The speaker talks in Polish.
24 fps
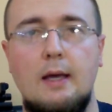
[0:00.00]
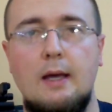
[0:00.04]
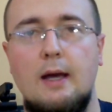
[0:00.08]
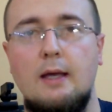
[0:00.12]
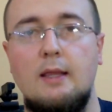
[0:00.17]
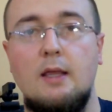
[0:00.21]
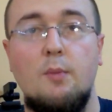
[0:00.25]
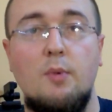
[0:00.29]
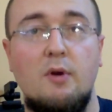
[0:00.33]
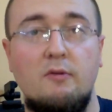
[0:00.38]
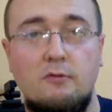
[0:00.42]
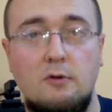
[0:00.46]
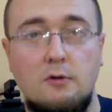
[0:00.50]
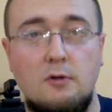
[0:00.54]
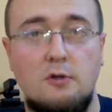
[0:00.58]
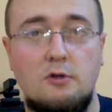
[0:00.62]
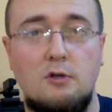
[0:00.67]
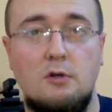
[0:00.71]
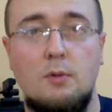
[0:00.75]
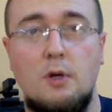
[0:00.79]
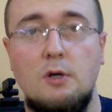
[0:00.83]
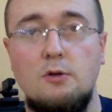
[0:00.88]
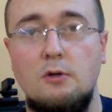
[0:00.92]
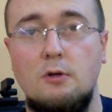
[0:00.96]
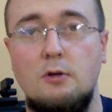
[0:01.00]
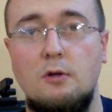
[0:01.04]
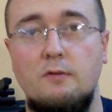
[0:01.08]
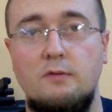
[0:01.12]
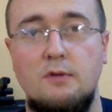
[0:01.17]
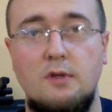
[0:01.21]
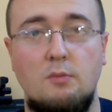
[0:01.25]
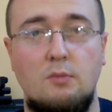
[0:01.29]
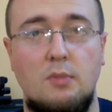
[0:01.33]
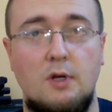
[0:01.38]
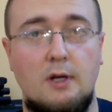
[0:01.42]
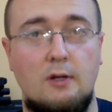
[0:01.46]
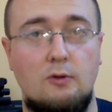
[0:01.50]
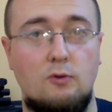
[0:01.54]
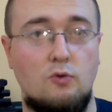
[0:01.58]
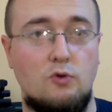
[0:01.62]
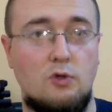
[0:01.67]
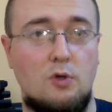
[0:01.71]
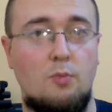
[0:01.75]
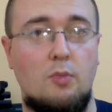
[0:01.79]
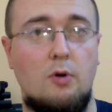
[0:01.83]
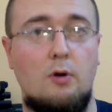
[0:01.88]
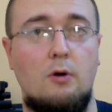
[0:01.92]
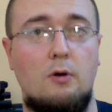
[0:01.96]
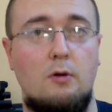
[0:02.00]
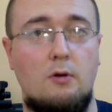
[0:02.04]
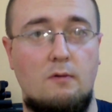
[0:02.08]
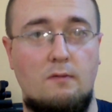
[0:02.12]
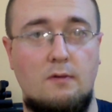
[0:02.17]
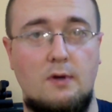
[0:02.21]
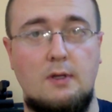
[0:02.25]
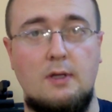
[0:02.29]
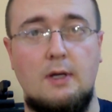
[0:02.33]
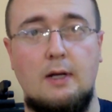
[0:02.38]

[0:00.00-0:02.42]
a na pewno nie trzymajcie go w temperaturze pokojowej,